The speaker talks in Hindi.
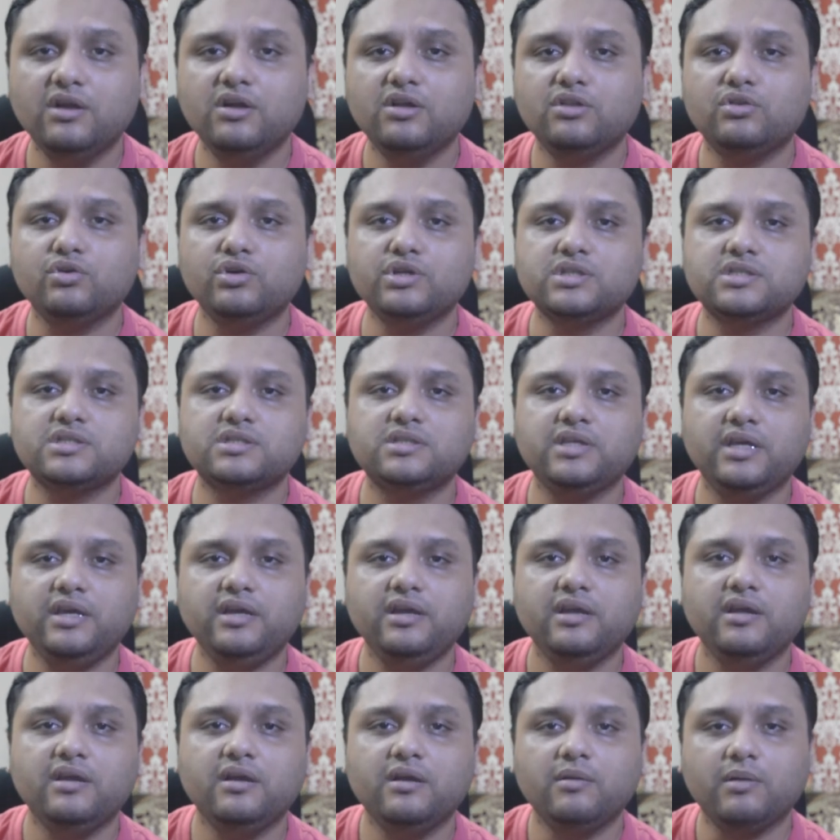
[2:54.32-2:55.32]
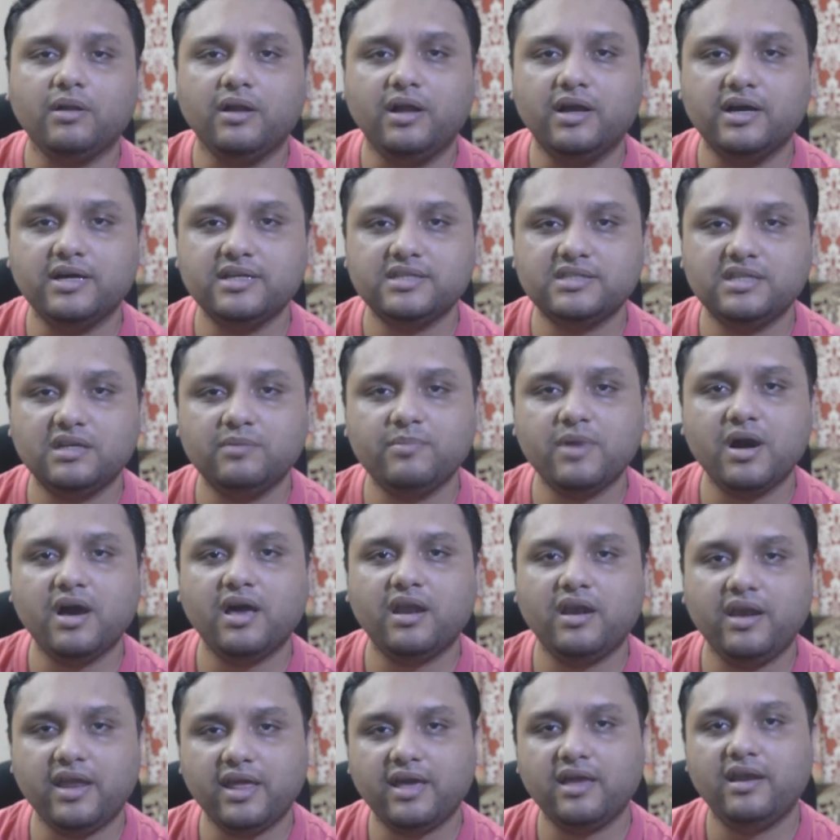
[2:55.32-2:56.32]
तो इससे घर से
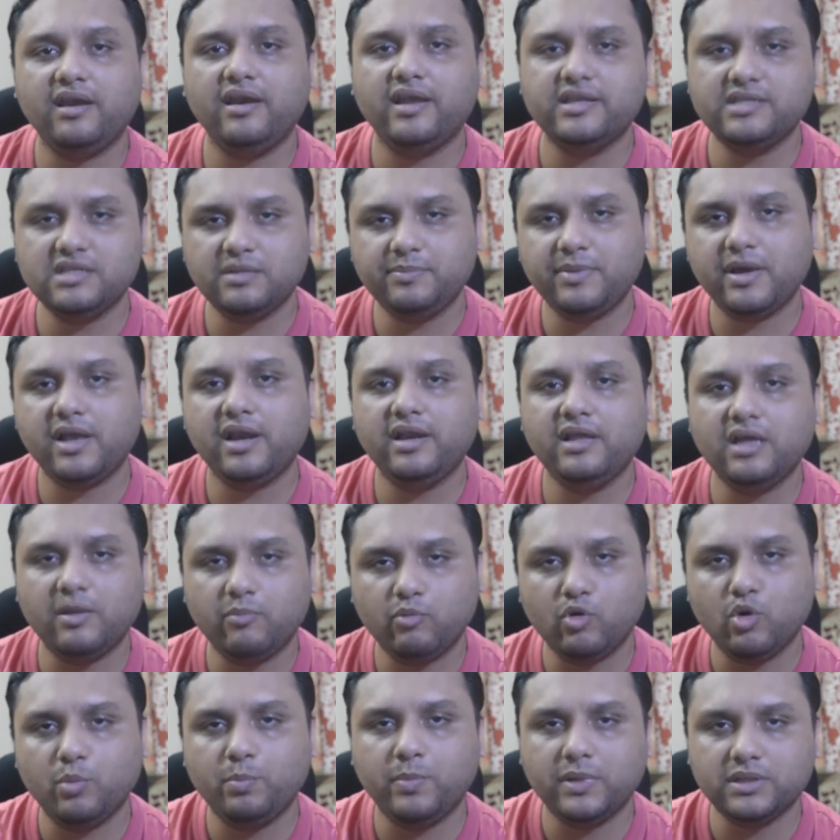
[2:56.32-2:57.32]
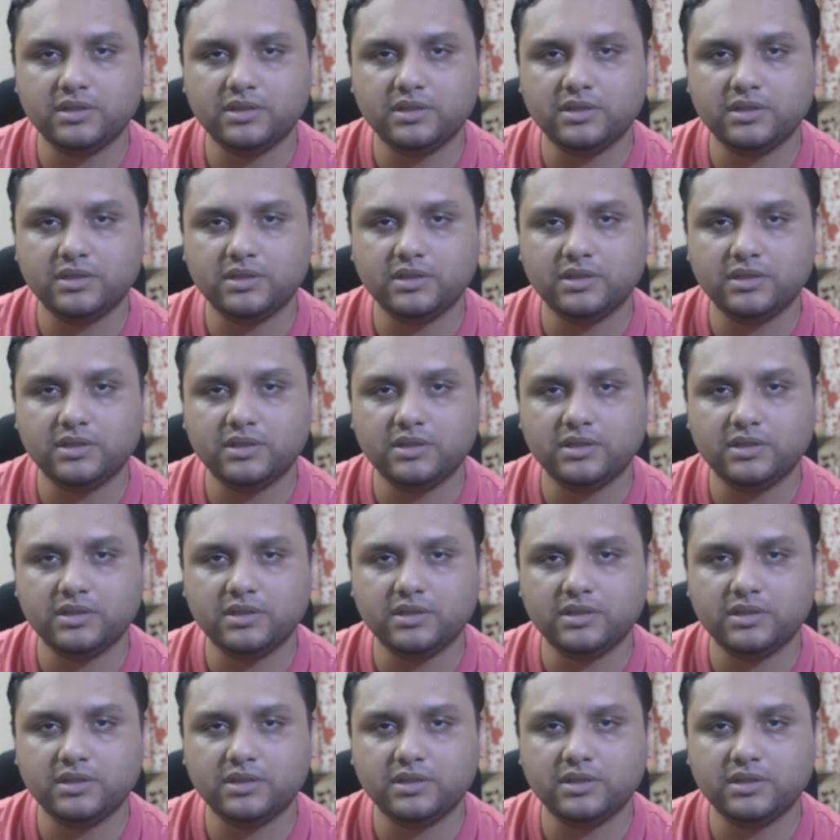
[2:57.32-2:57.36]
बाहर निकलने से पहले आपको